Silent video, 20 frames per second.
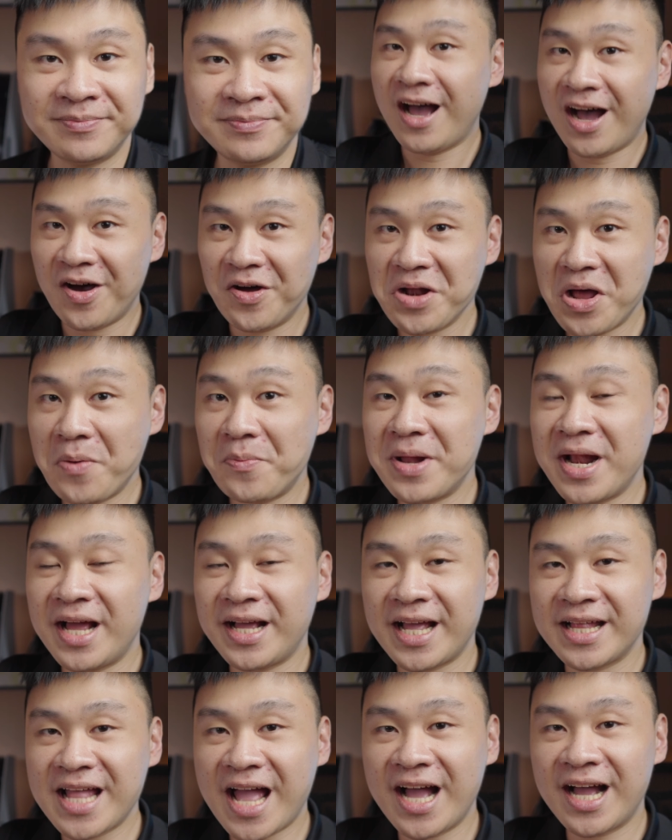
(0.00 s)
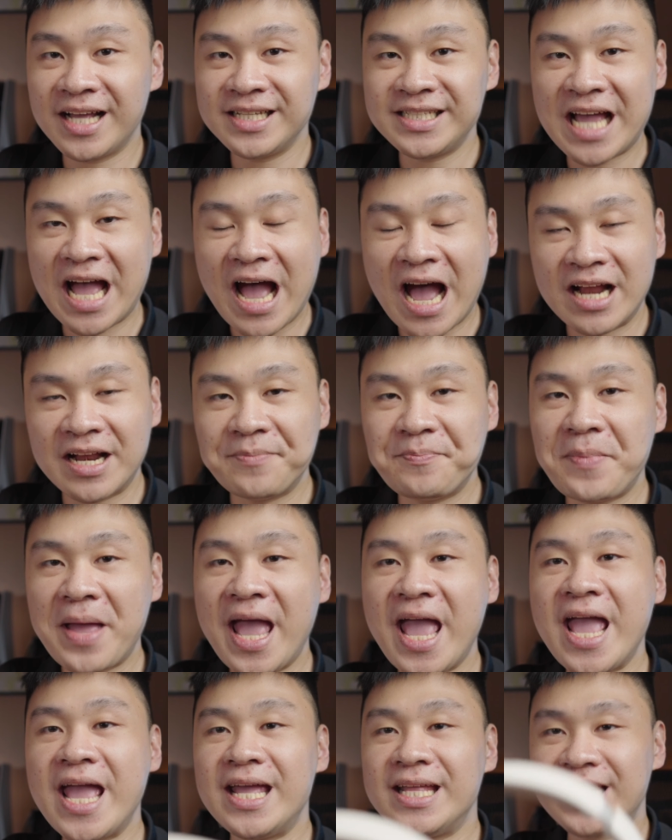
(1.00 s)
好了，我们来给大家看一下它的
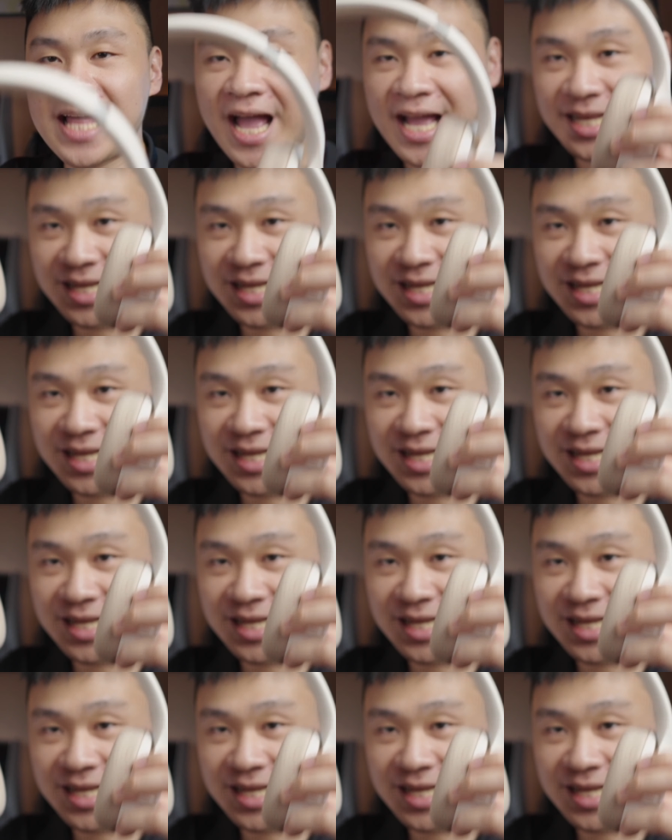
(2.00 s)
佩戴